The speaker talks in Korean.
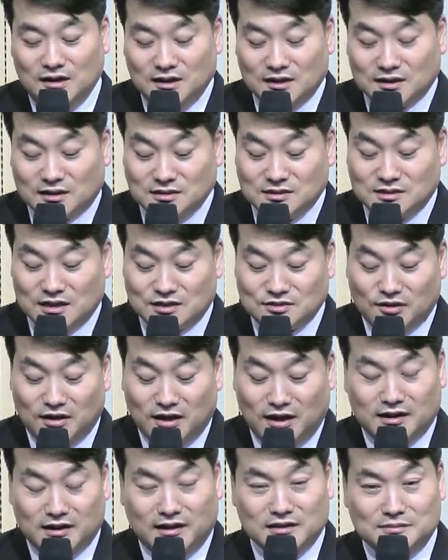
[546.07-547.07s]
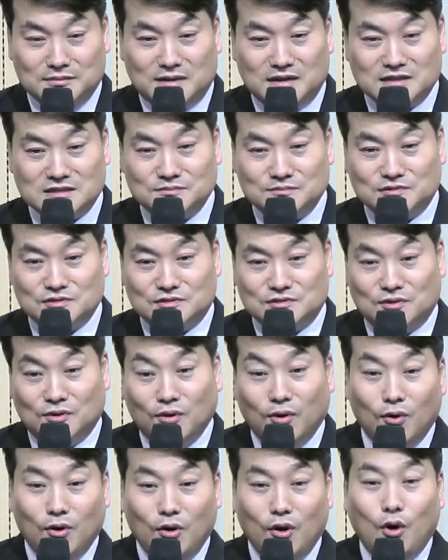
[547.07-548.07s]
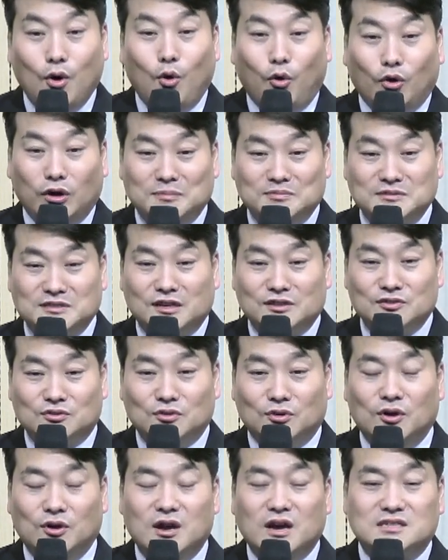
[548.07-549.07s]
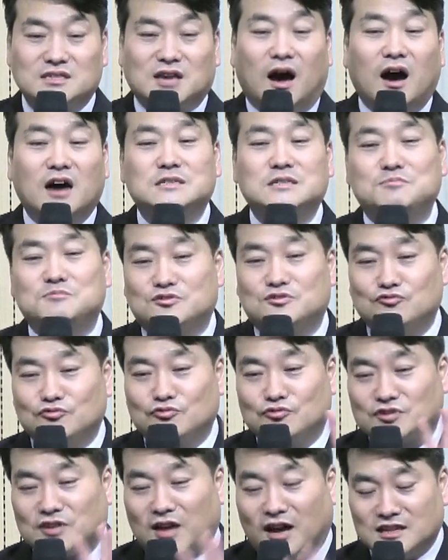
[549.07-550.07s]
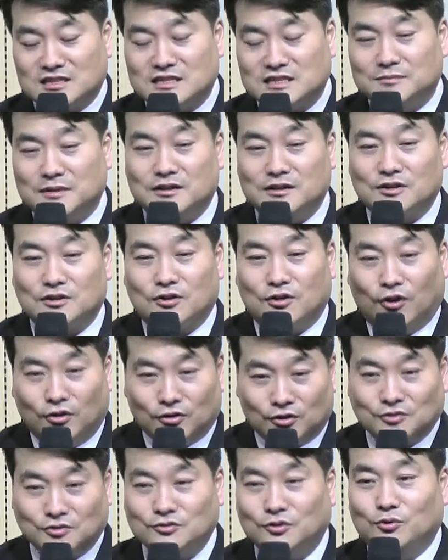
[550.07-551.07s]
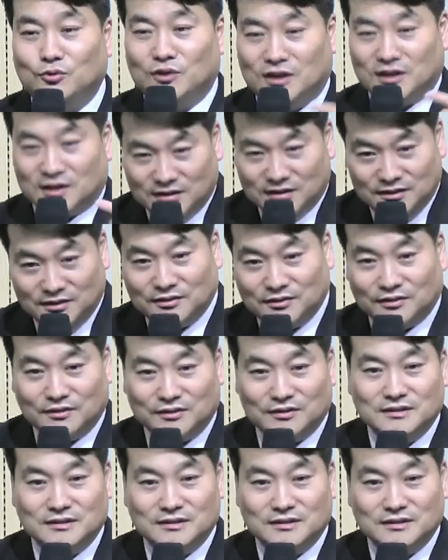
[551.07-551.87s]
그제서야 하나님 말씀 듣고 호렙산으로 40주 40야를 걸어서 올라가요.